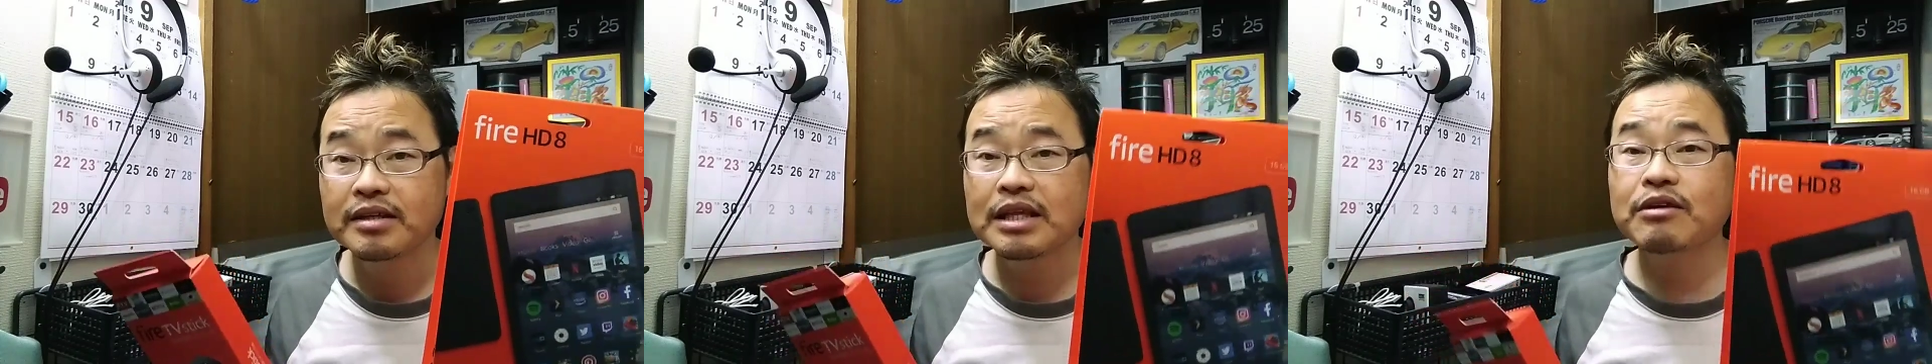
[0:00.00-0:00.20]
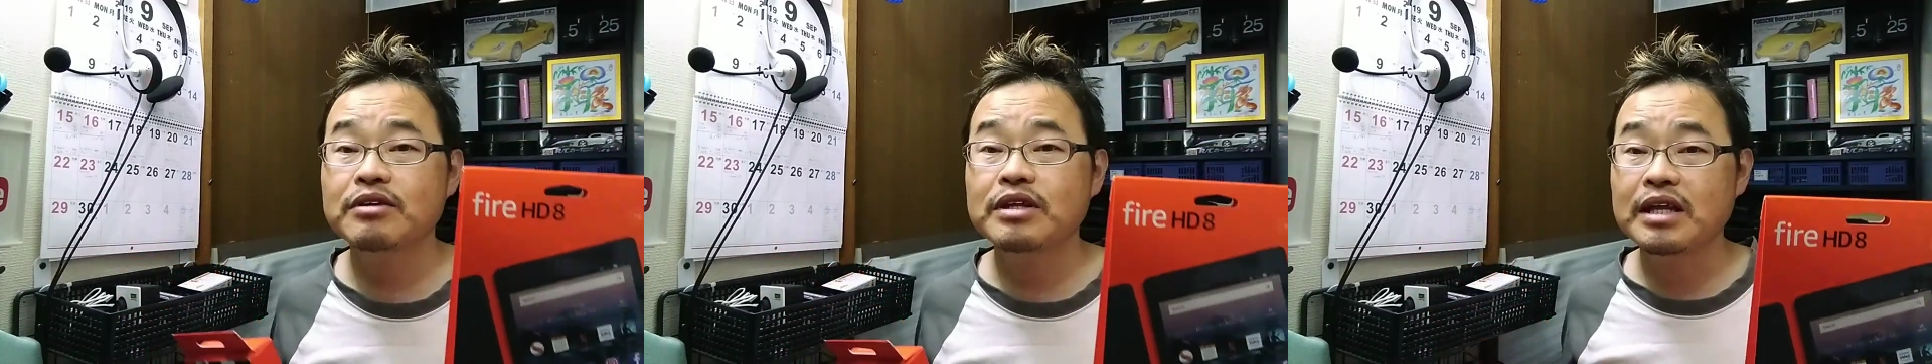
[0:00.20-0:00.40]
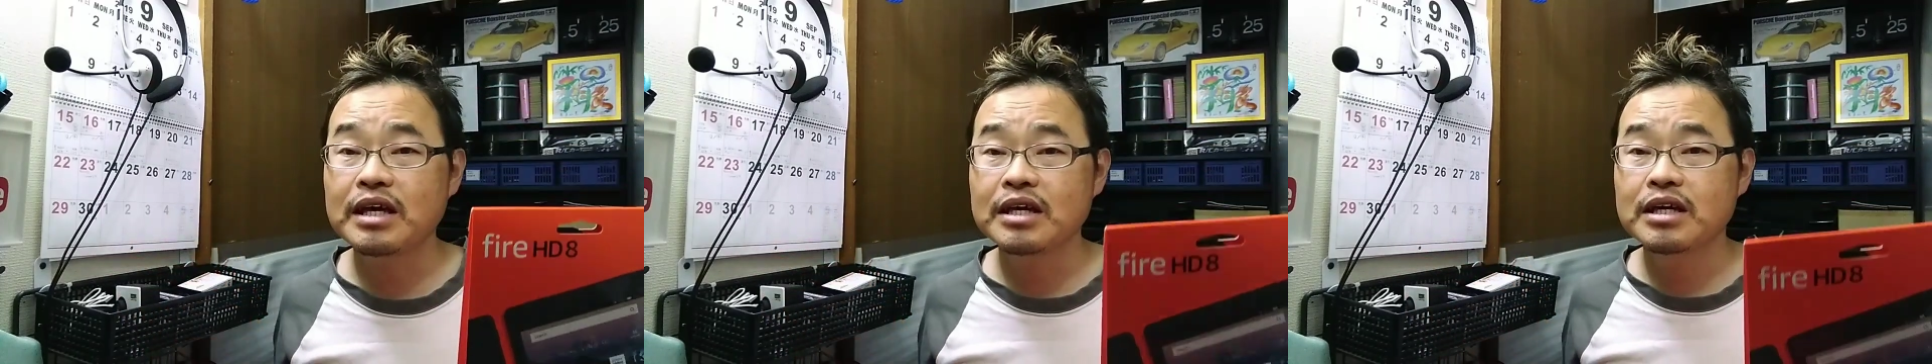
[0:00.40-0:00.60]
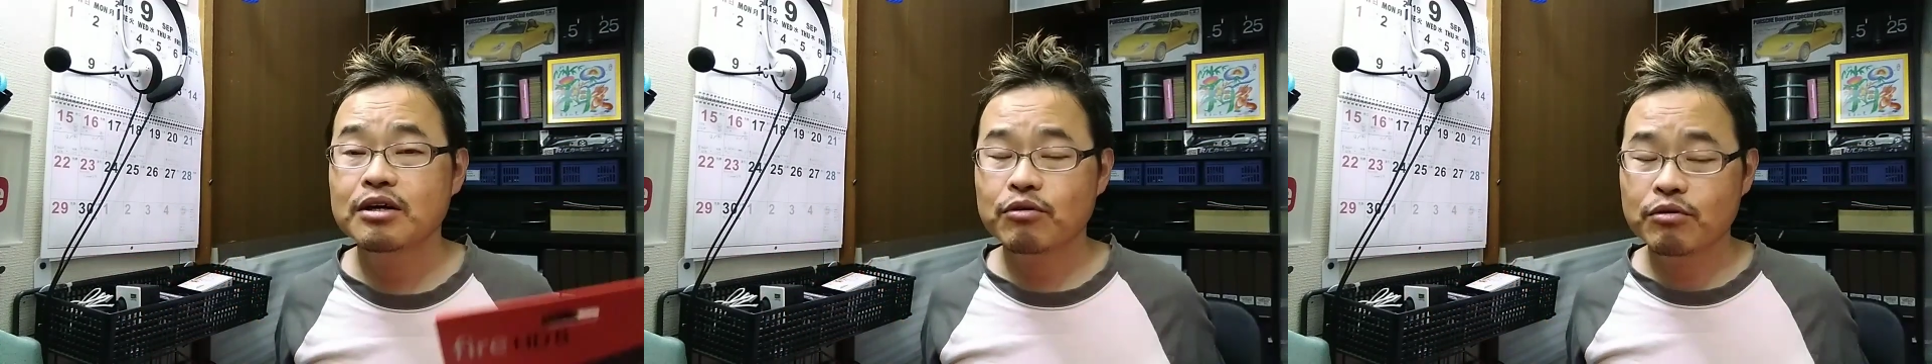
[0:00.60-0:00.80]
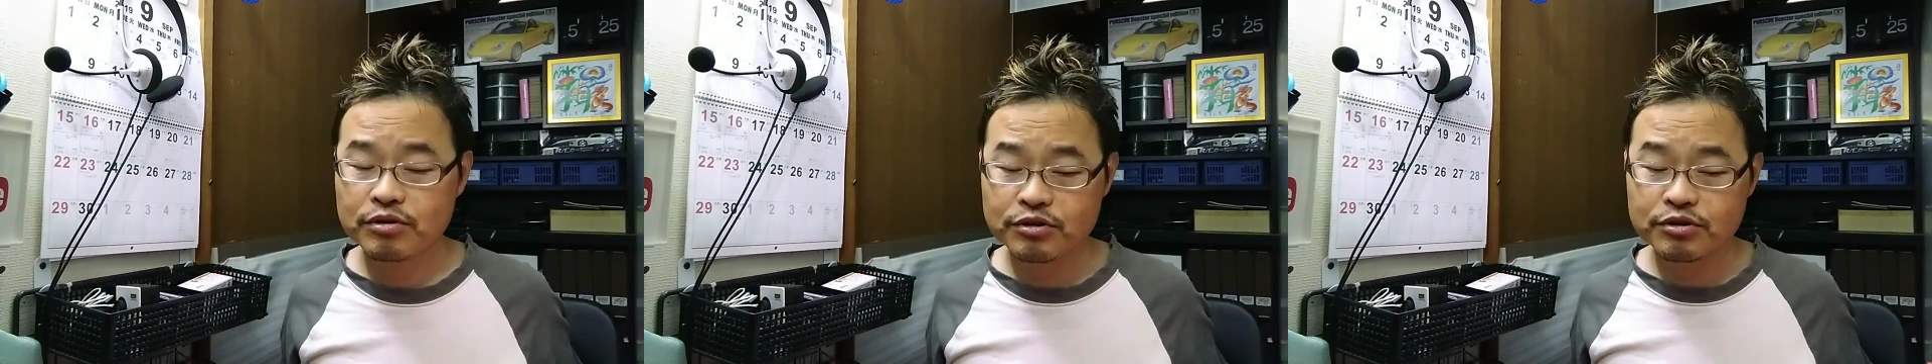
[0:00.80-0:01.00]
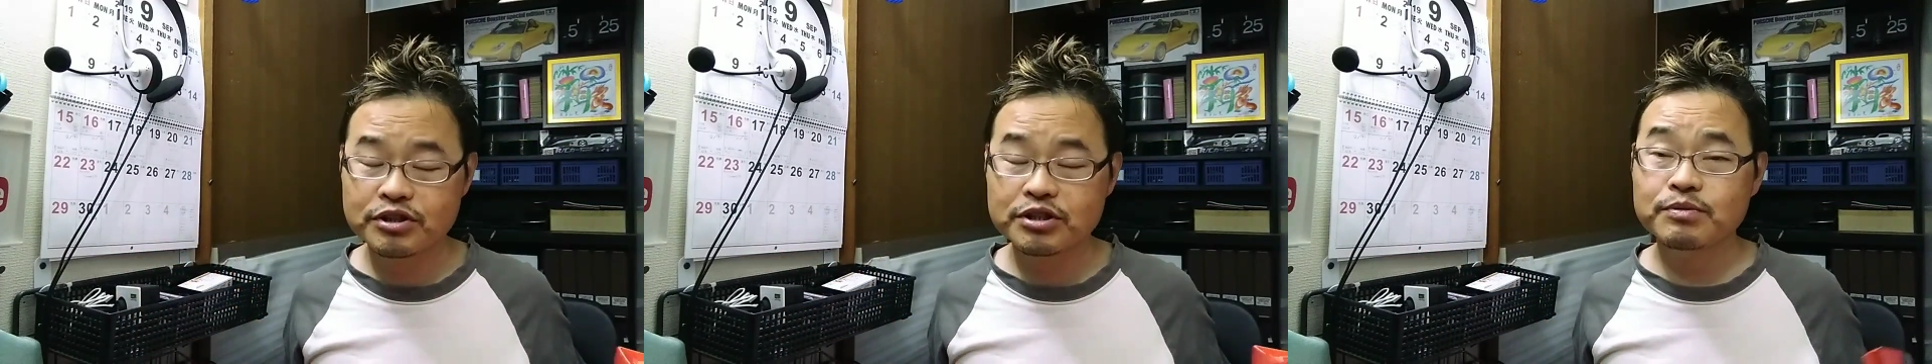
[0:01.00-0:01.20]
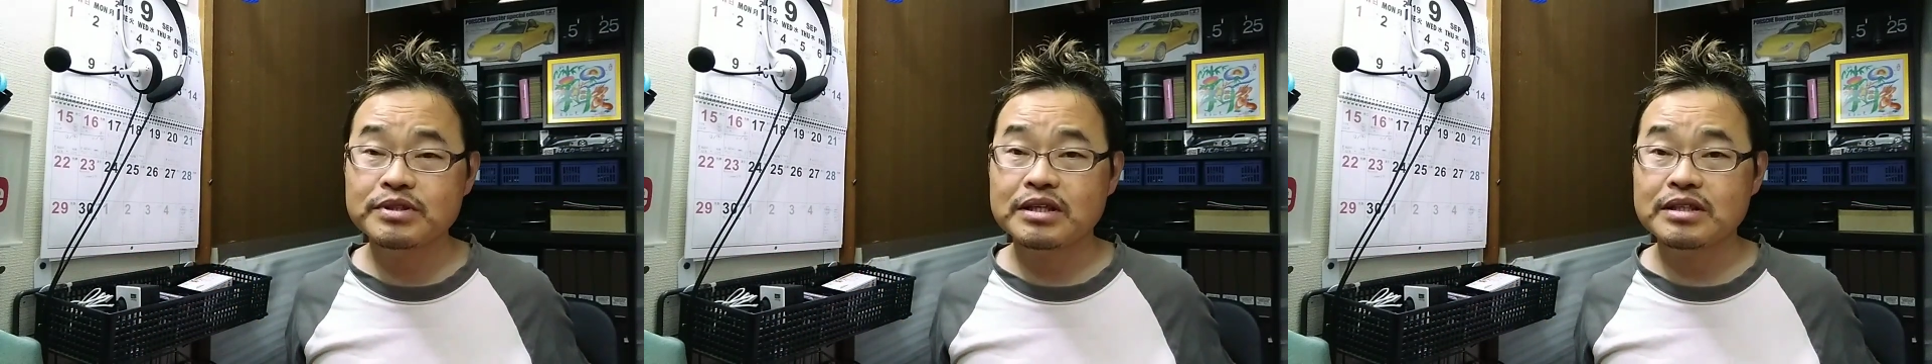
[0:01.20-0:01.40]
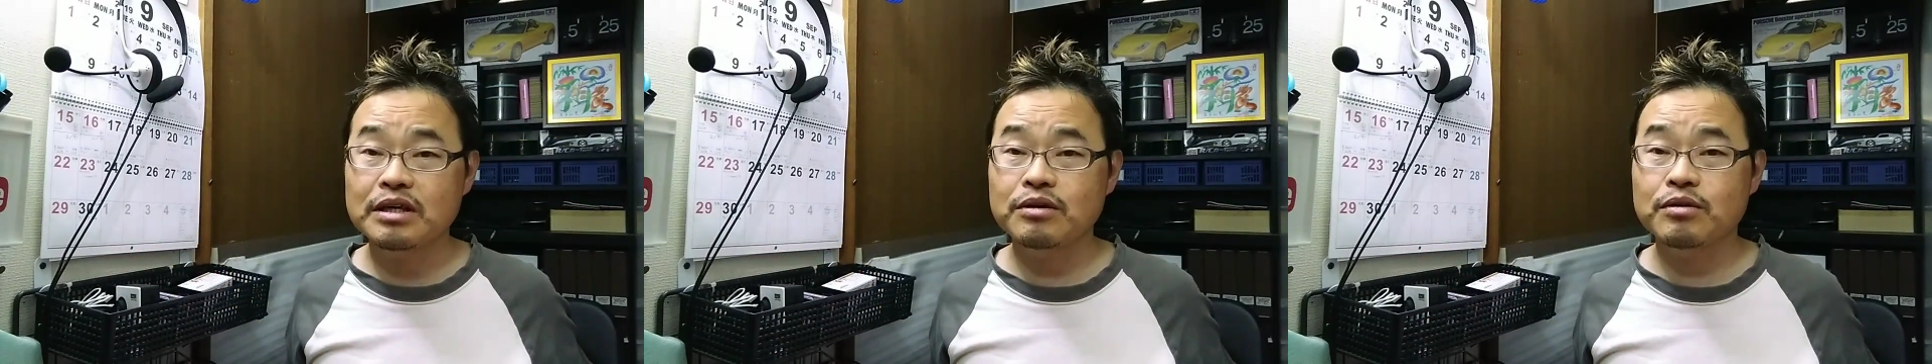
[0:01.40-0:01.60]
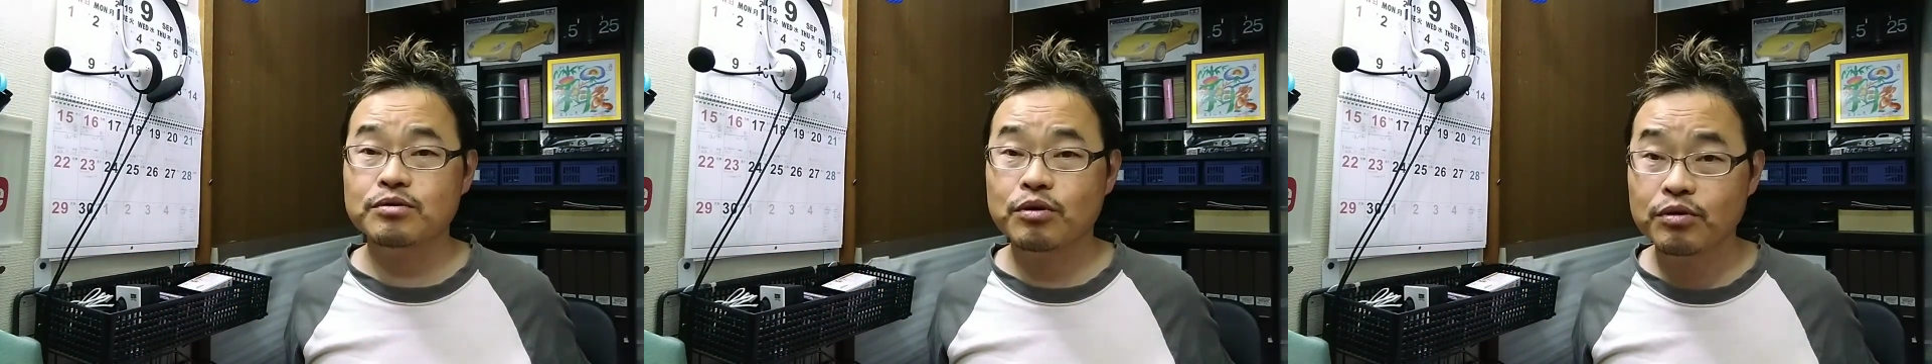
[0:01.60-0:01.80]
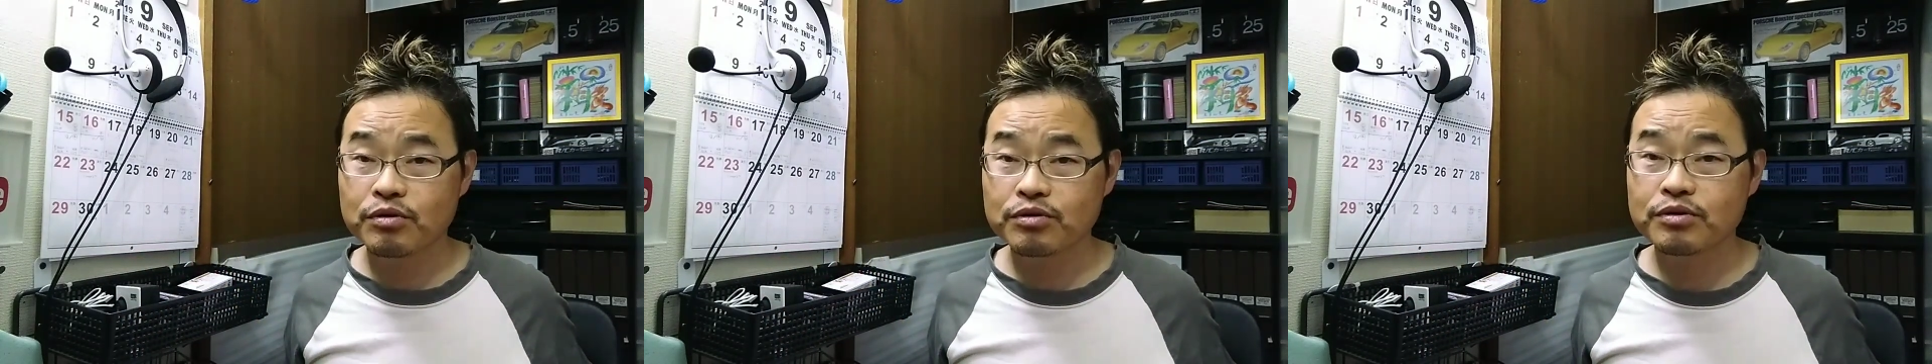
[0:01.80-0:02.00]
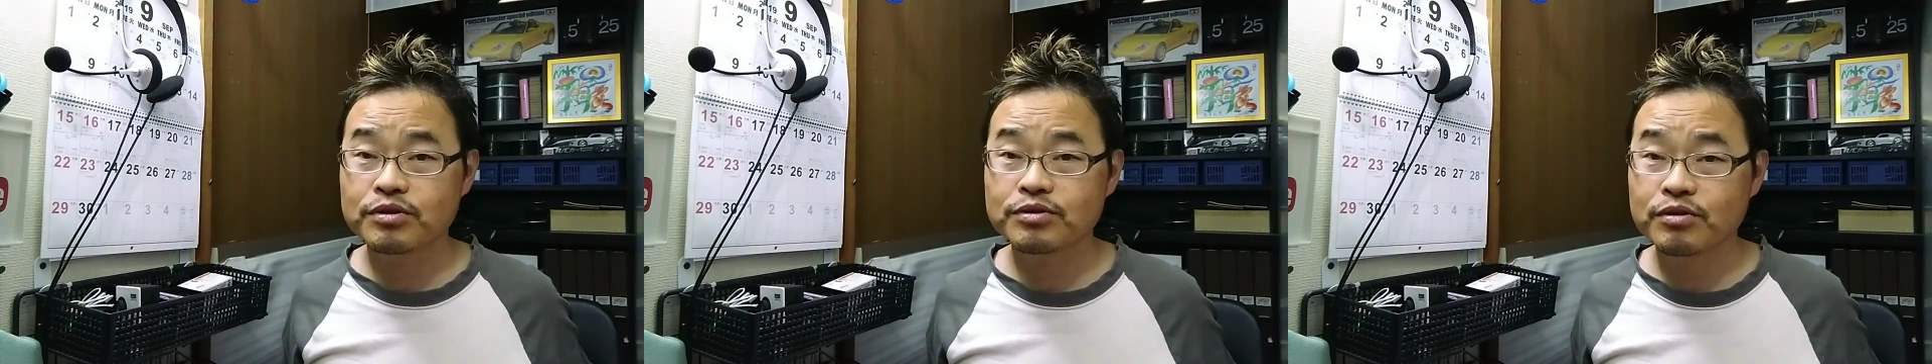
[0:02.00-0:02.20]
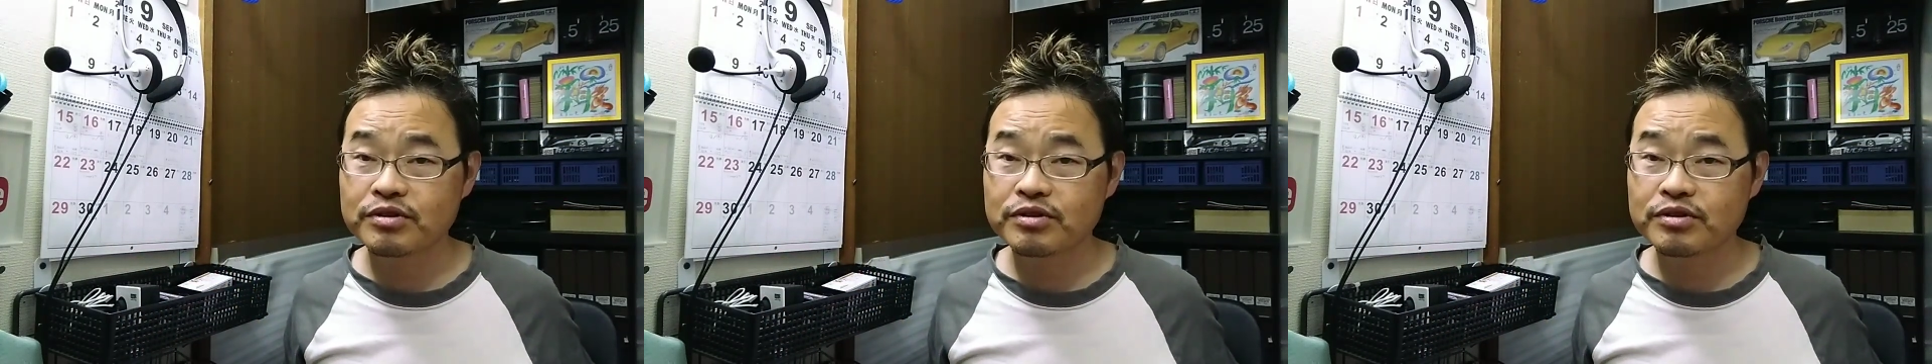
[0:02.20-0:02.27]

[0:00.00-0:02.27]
なのでね、この YouTube チャンネルの登録、